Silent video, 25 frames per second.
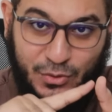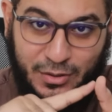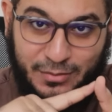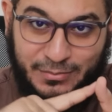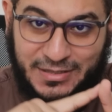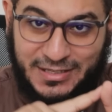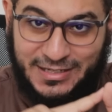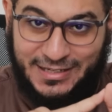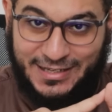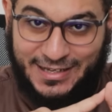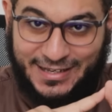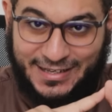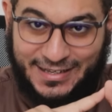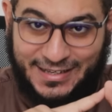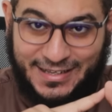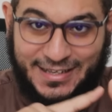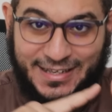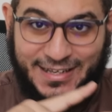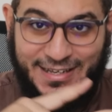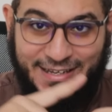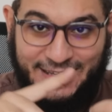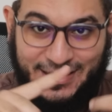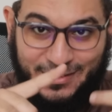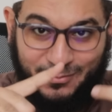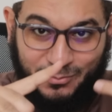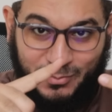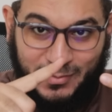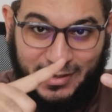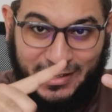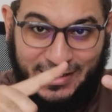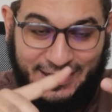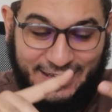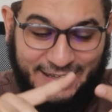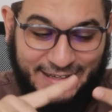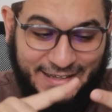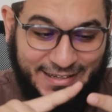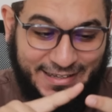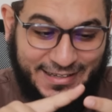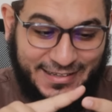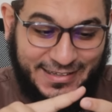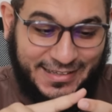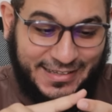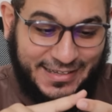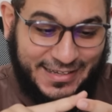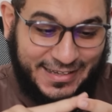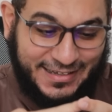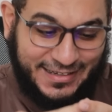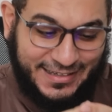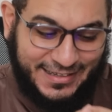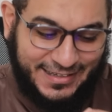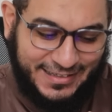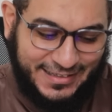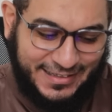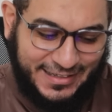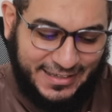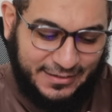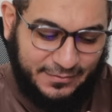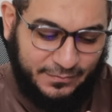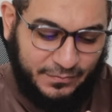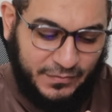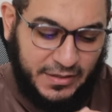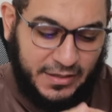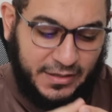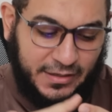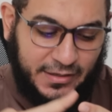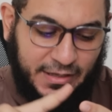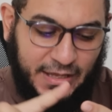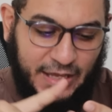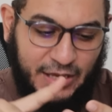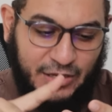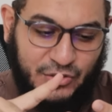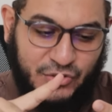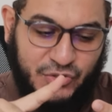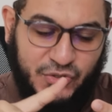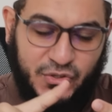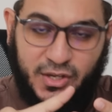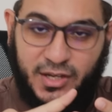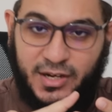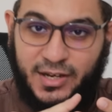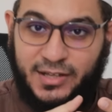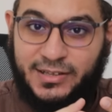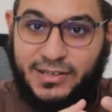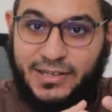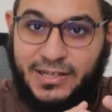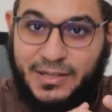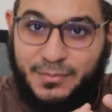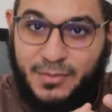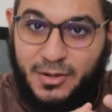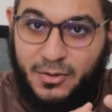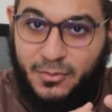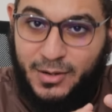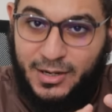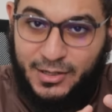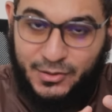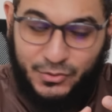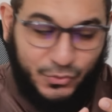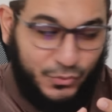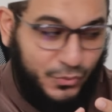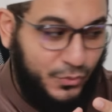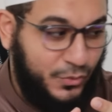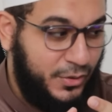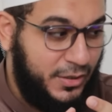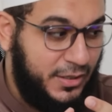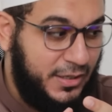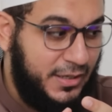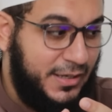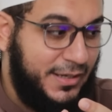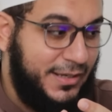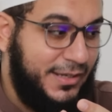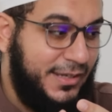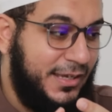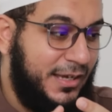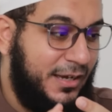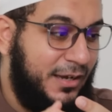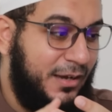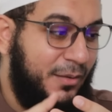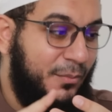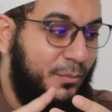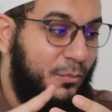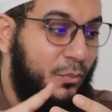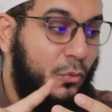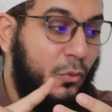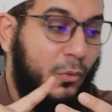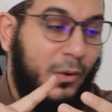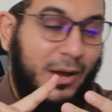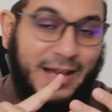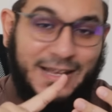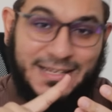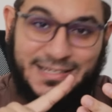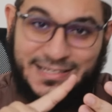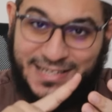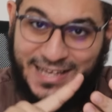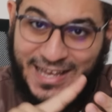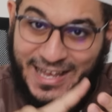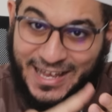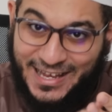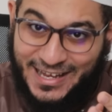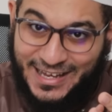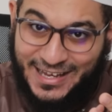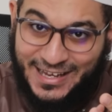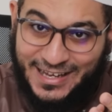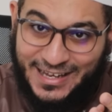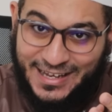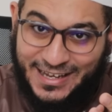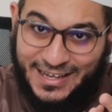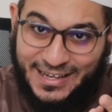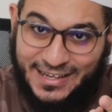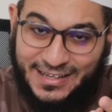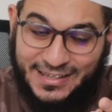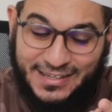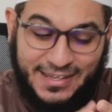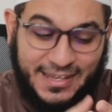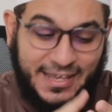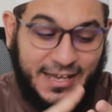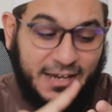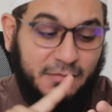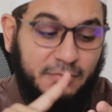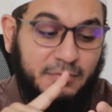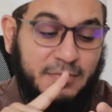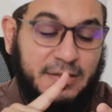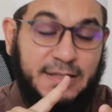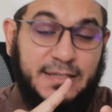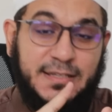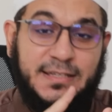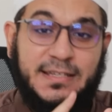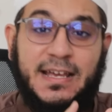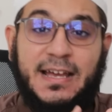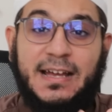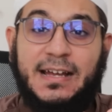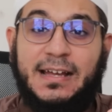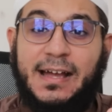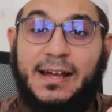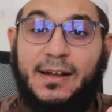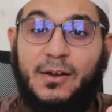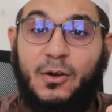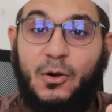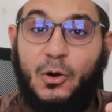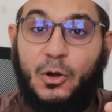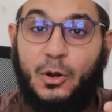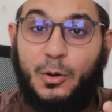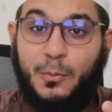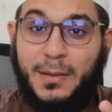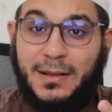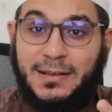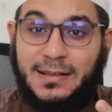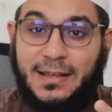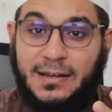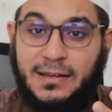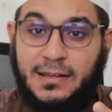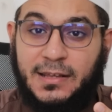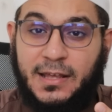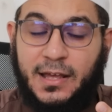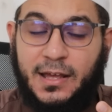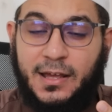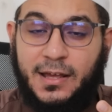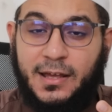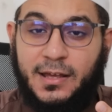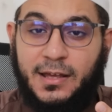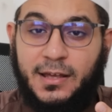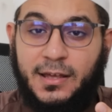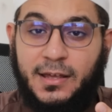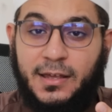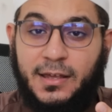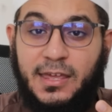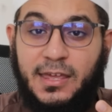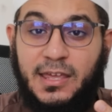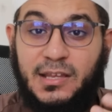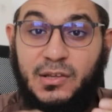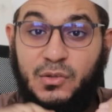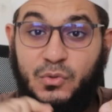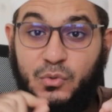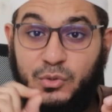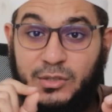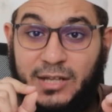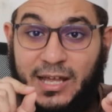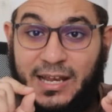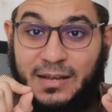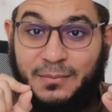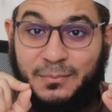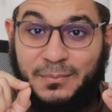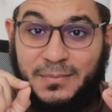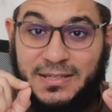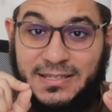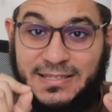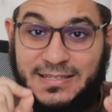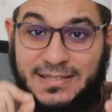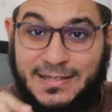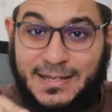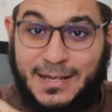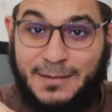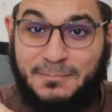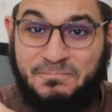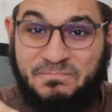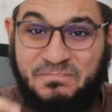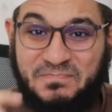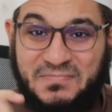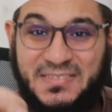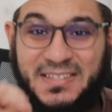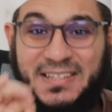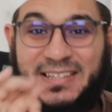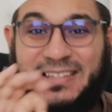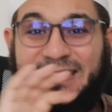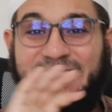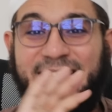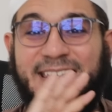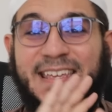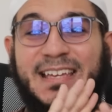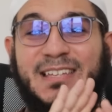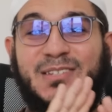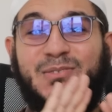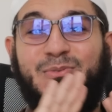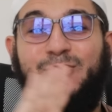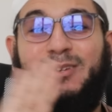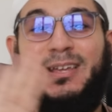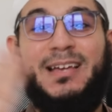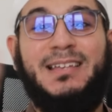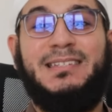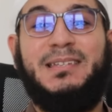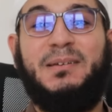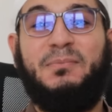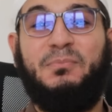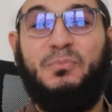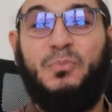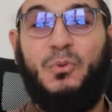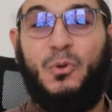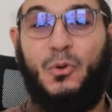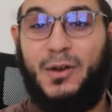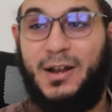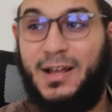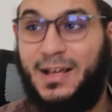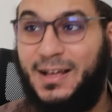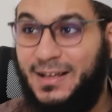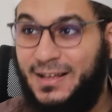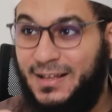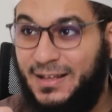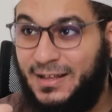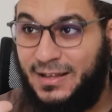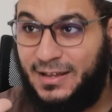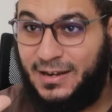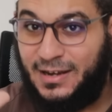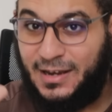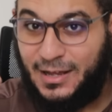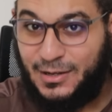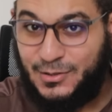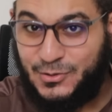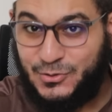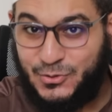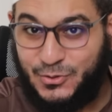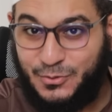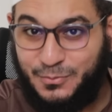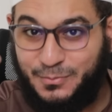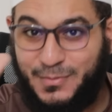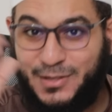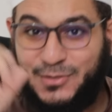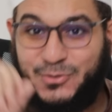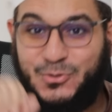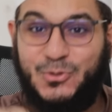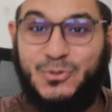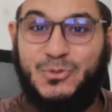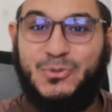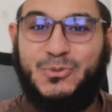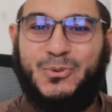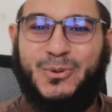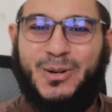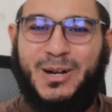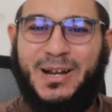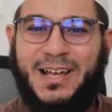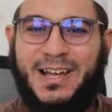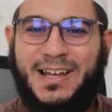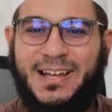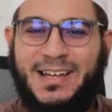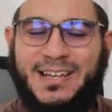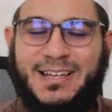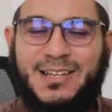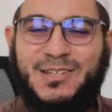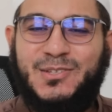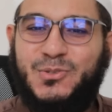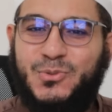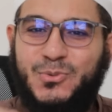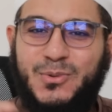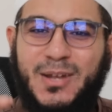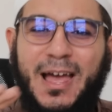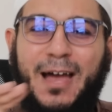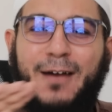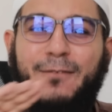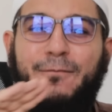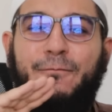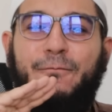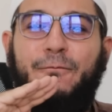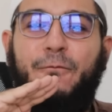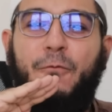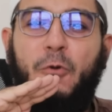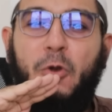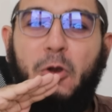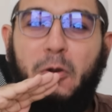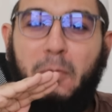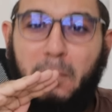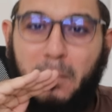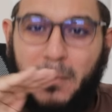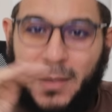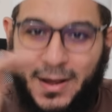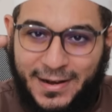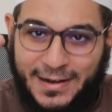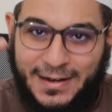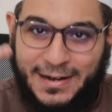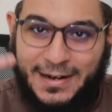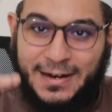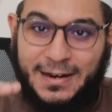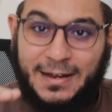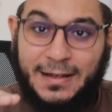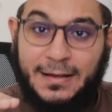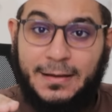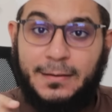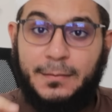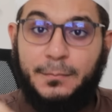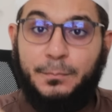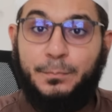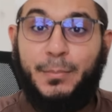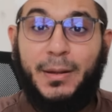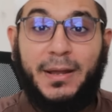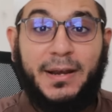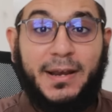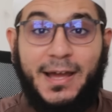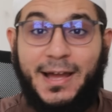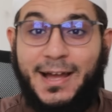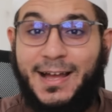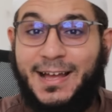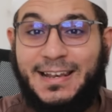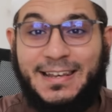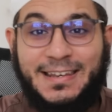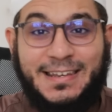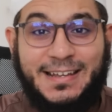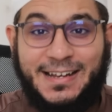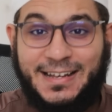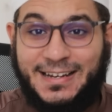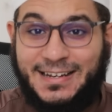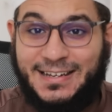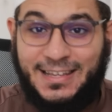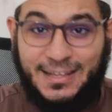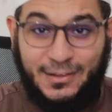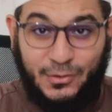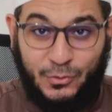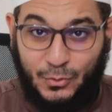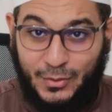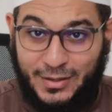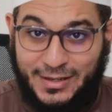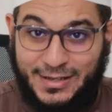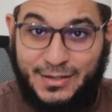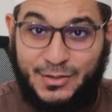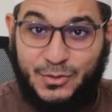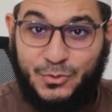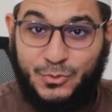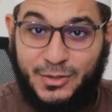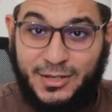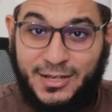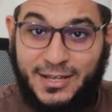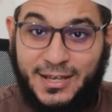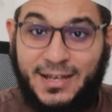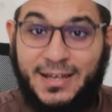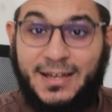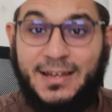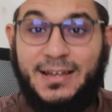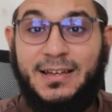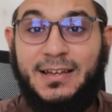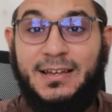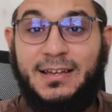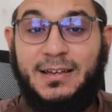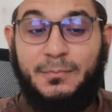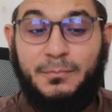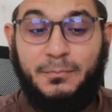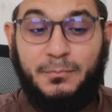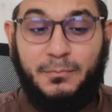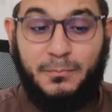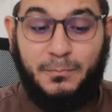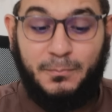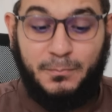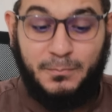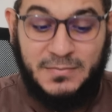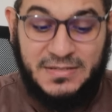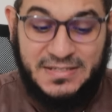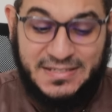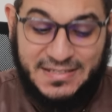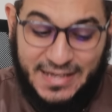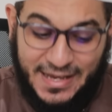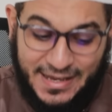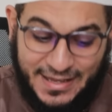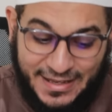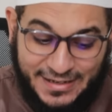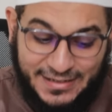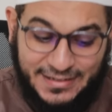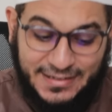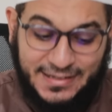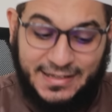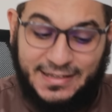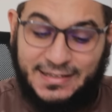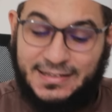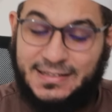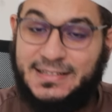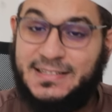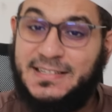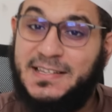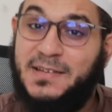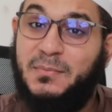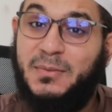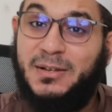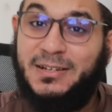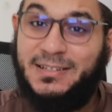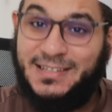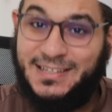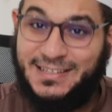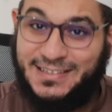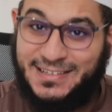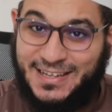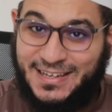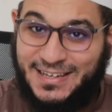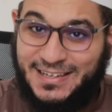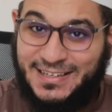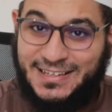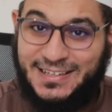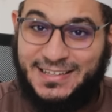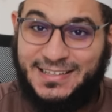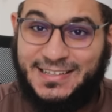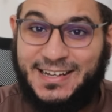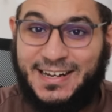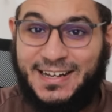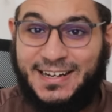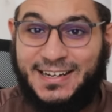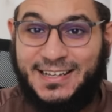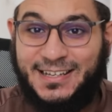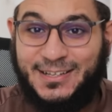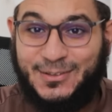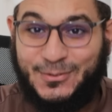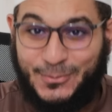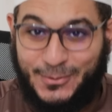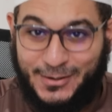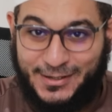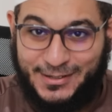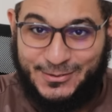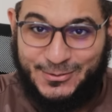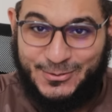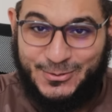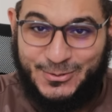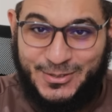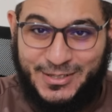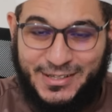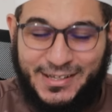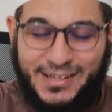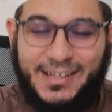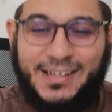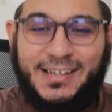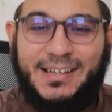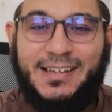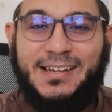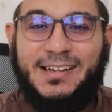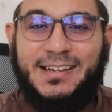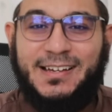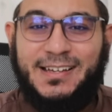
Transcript: suaminya yang melayani anaknya yang sholat lima waktu yang puasa yang menjaga kehormatannya itu dalam Islam dia sudah sempurna langsung masuk surga sudah full mark padahal dengan hitungan dunia Hmm, sayangnya di zaman kita ini dengan hitungan dunia,